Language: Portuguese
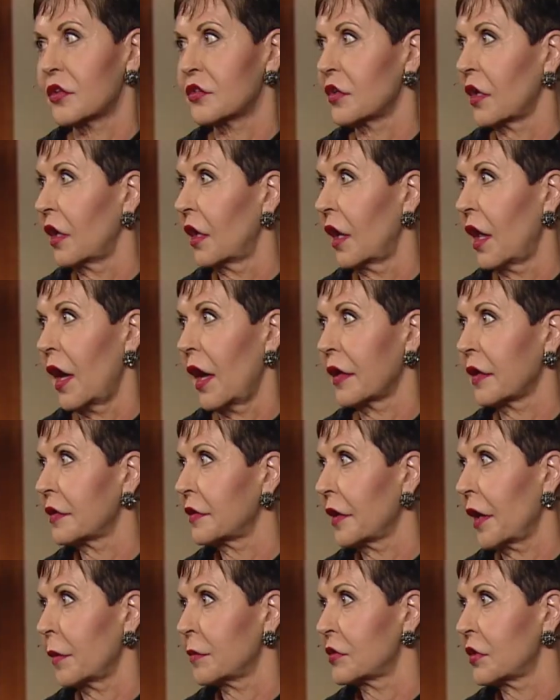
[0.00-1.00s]
que há várias
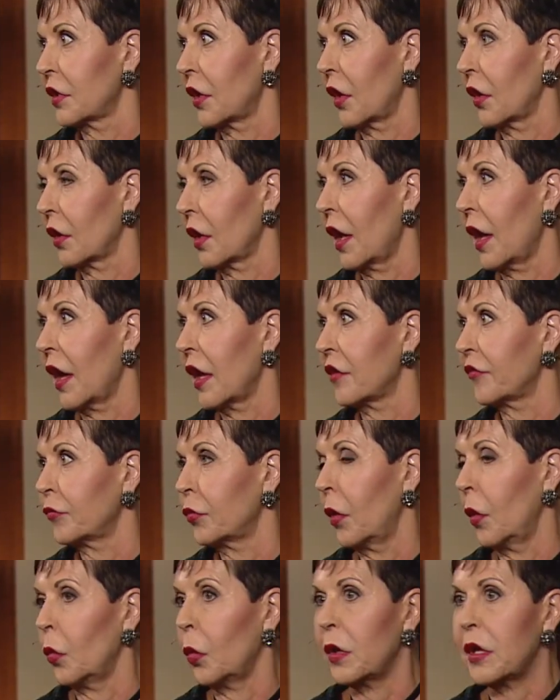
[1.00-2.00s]
situações em nossas
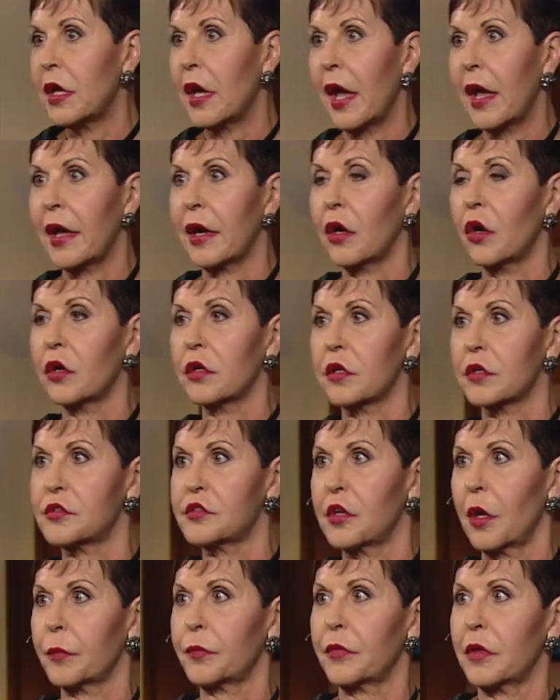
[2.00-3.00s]
vidas onde nos agarramos
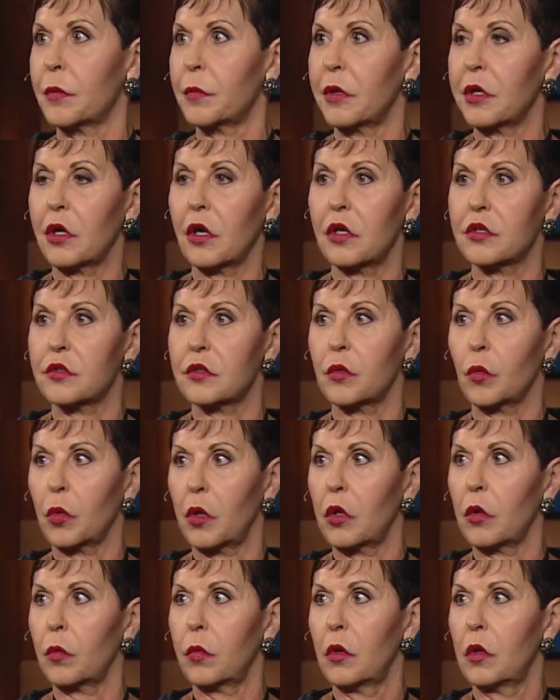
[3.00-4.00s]
a algo porque é
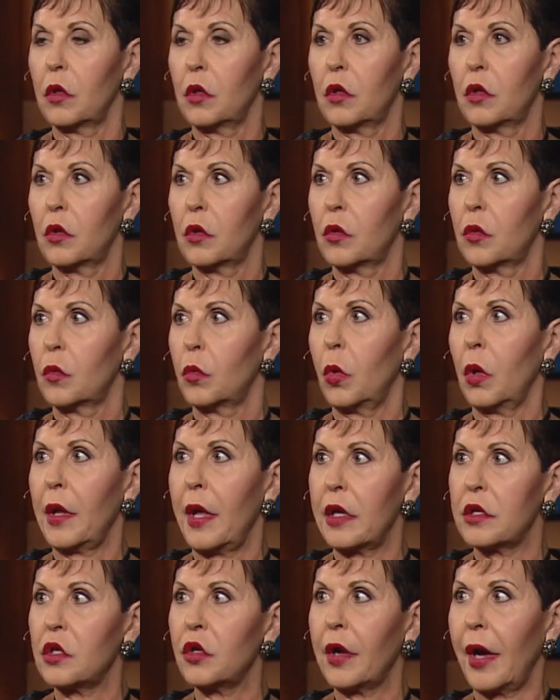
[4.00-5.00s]
aquilo. Bem,
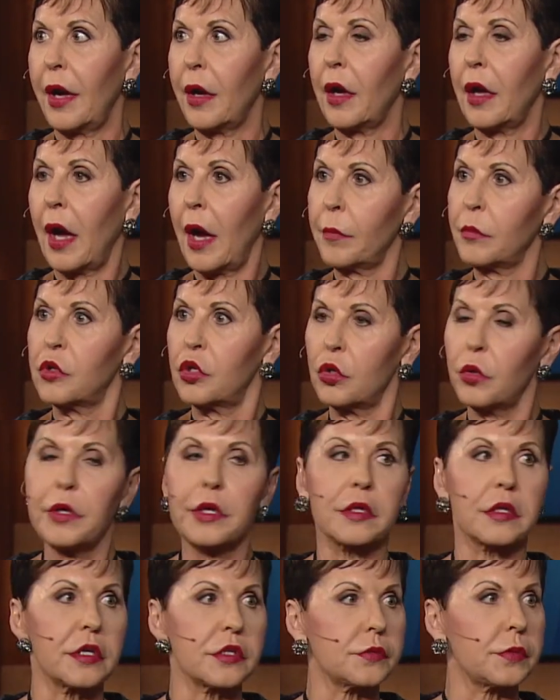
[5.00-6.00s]
sabe, estou fazendo
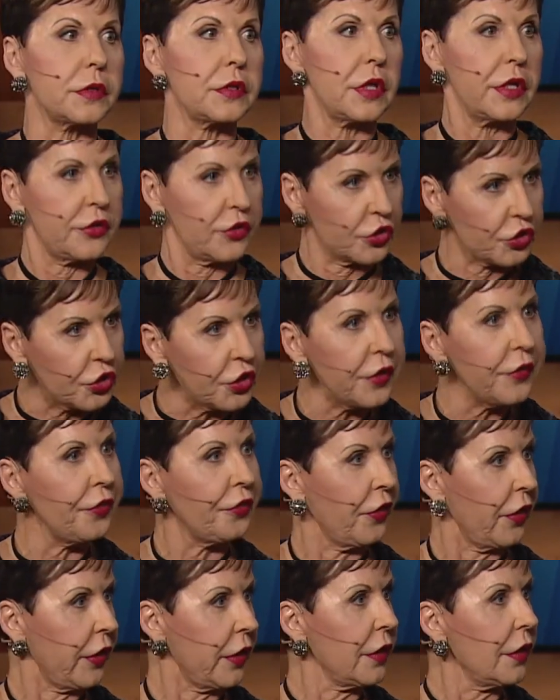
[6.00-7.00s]
isso, mas é uma coisa
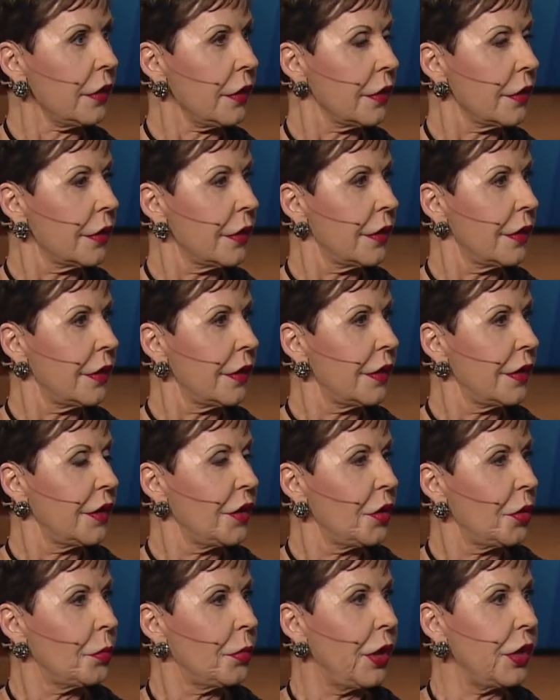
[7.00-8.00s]
boa.
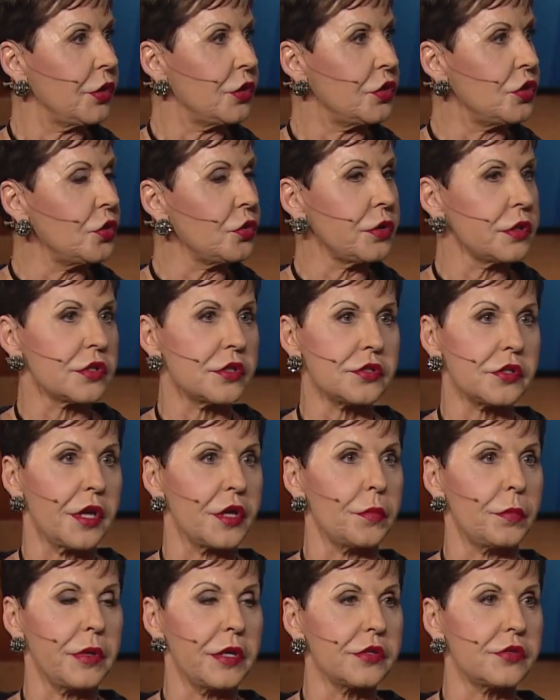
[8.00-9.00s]
Mas você pode ficar
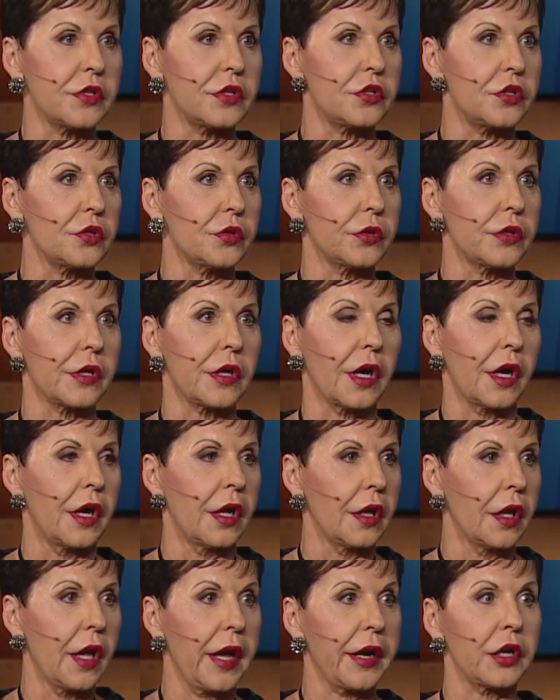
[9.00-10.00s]
ocupado fazendo um
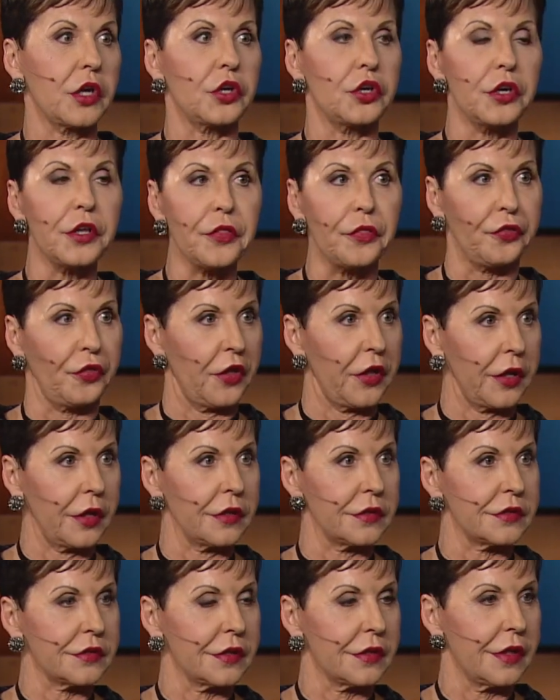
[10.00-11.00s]
monte de coisas
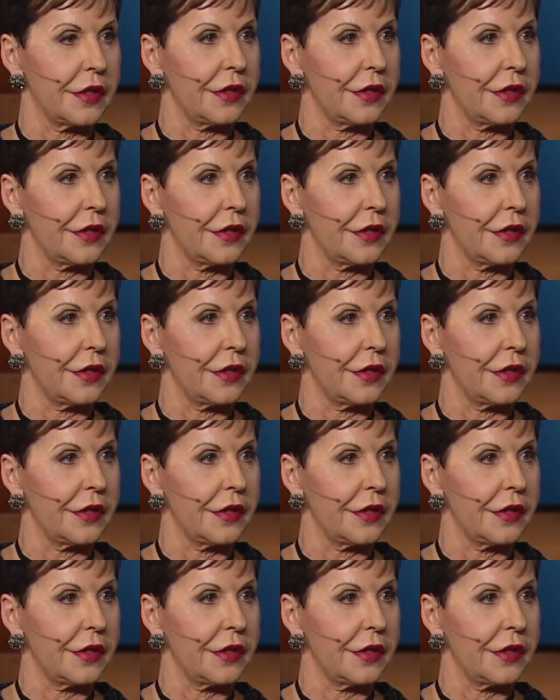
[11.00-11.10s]
boas